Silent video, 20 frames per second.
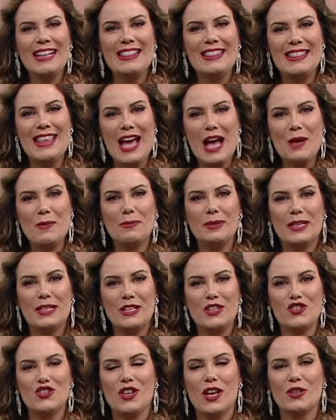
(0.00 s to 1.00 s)
dá para
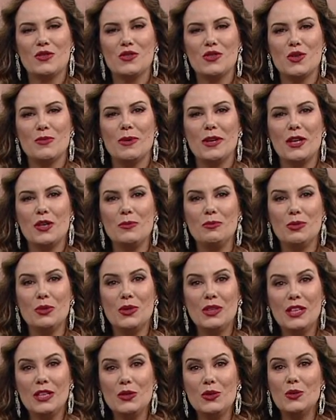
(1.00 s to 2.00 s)
deixar o seu banheiro
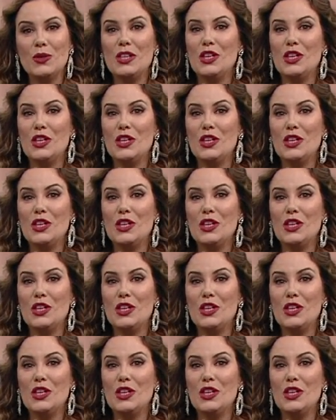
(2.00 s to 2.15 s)
bonito